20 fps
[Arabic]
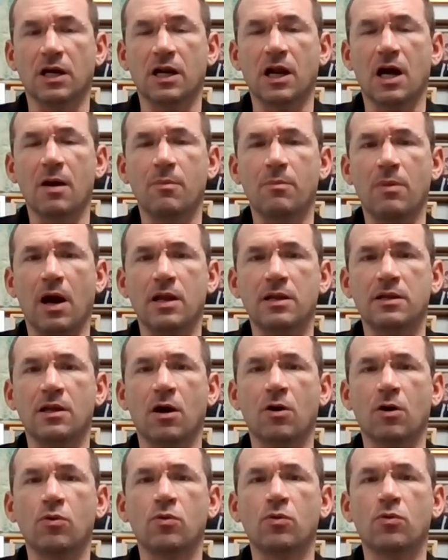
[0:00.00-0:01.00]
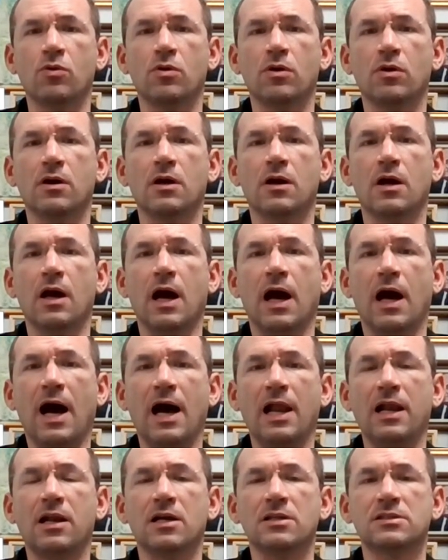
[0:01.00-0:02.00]
يرى بانه
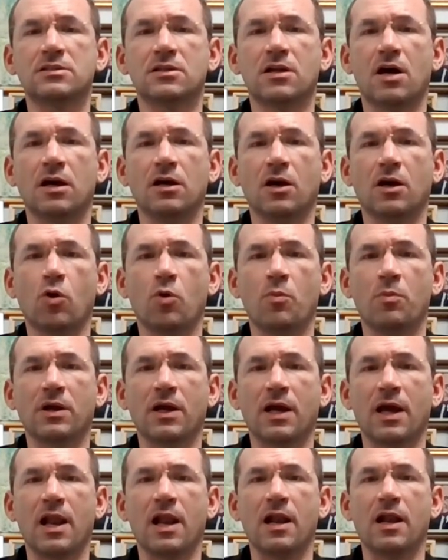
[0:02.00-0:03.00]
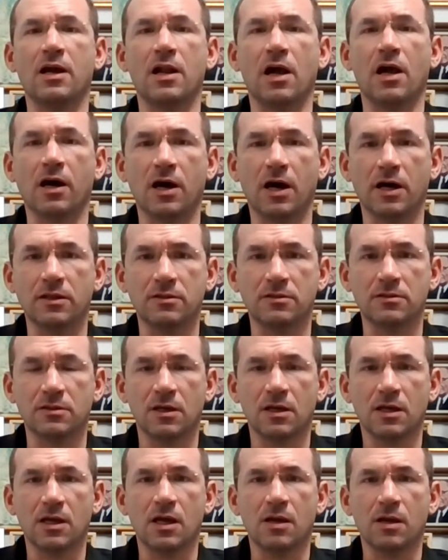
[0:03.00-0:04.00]
حل الصراع يكون من خلال العلاقات
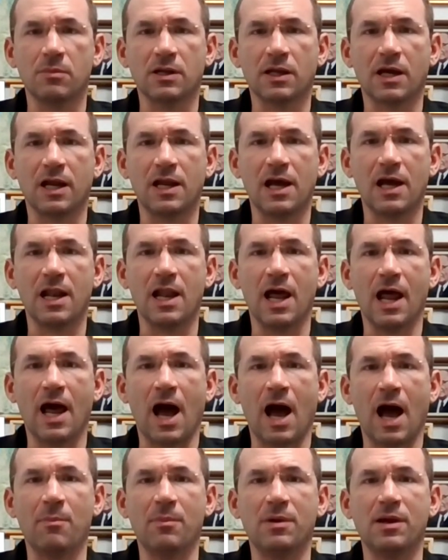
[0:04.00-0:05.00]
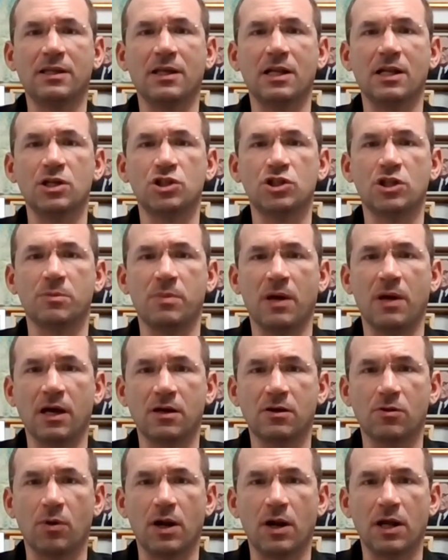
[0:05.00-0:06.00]
من خلال عملية
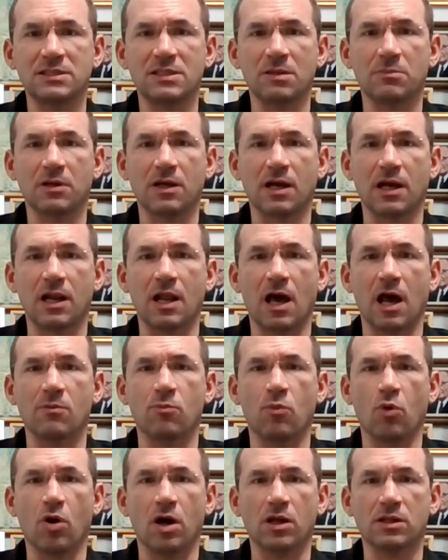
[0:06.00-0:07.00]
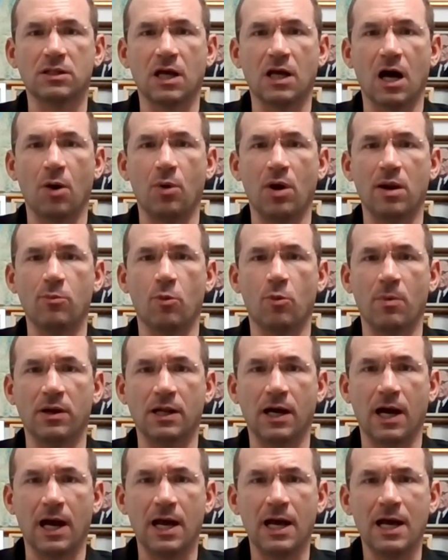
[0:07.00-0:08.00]
الاشتباك وليس من خلال المقاطعة
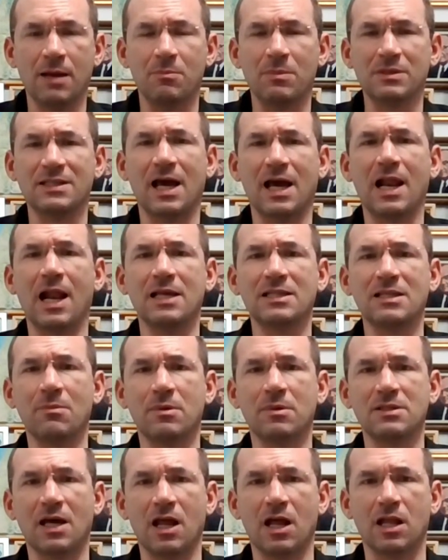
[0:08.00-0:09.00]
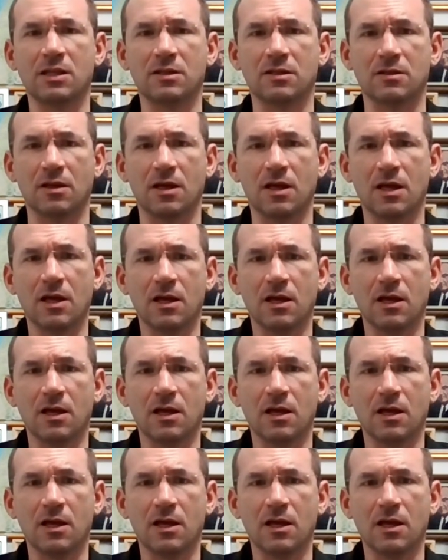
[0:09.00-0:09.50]
والممانعة المسألة ليس مسألة